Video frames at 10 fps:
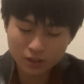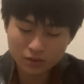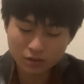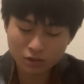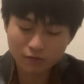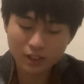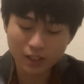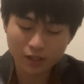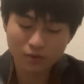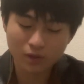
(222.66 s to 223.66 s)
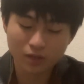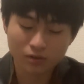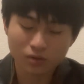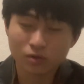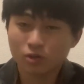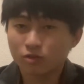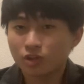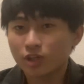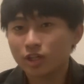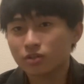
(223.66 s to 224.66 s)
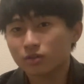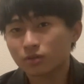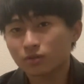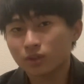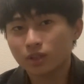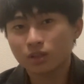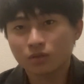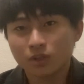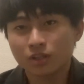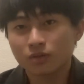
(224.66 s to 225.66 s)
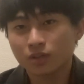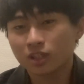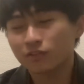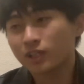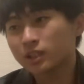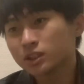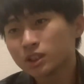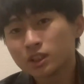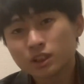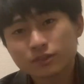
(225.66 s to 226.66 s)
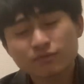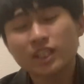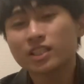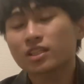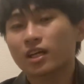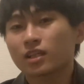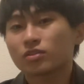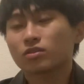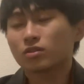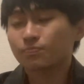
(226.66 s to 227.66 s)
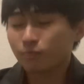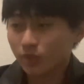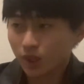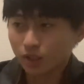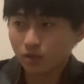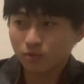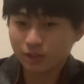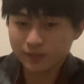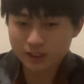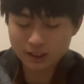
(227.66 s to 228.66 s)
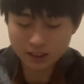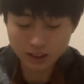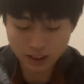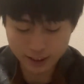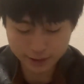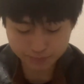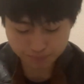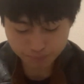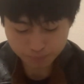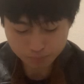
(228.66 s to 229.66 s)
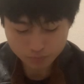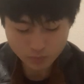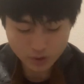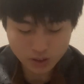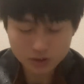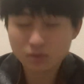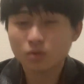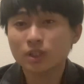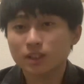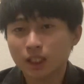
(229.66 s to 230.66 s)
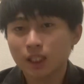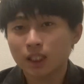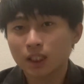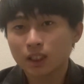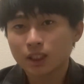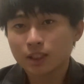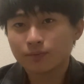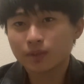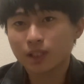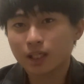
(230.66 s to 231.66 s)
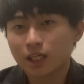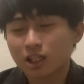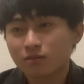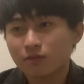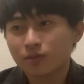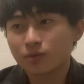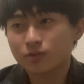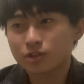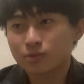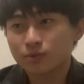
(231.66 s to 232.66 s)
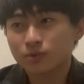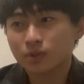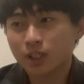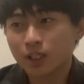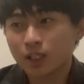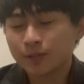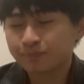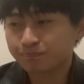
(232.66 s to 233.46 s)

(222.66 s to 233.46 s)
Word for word: その上でね、他の人とのコミュニケーションとのね、取れるようになれば、まあいいんじゃないかなと思います。はい。すごいですね。だからありのままの自分をね、